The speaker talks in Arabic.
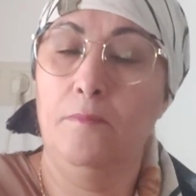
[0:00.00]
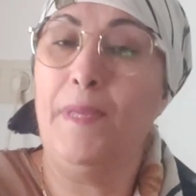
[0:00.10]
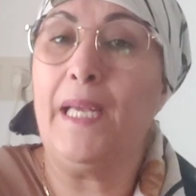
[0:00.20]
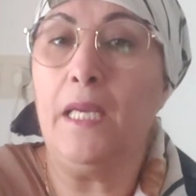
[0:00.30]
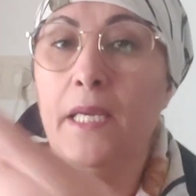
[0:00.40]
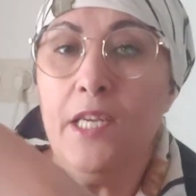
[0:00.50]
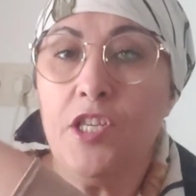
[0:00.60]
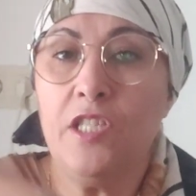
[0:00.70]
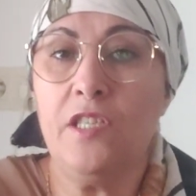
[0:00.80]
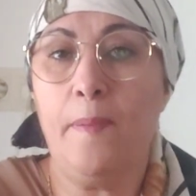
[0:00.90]
ما
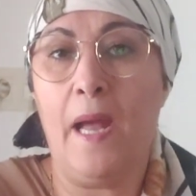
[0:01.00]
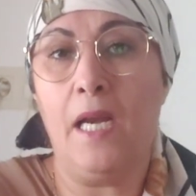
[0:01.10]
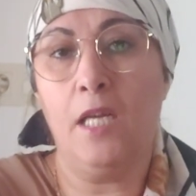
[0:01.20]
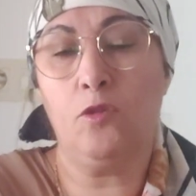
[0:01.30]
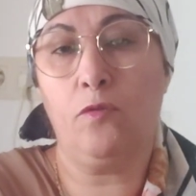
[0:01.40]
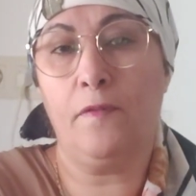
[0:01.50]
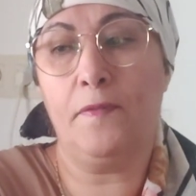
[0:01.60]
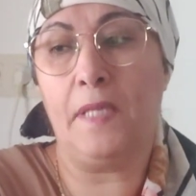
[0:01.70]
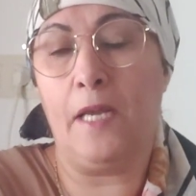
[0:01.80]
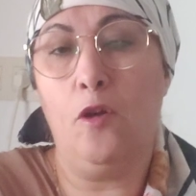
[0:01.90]
يخليهش يدير بحال هذوك
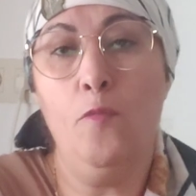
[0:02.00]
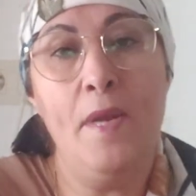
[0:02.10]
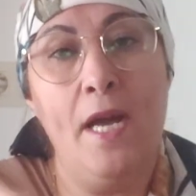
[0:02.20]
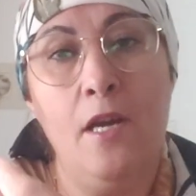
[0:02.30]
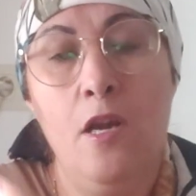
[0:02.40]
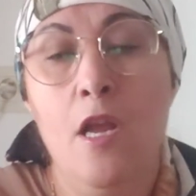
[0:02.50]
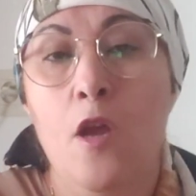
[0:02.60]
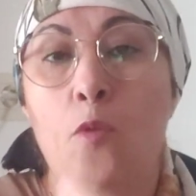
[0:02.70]
الفضيح وميعر...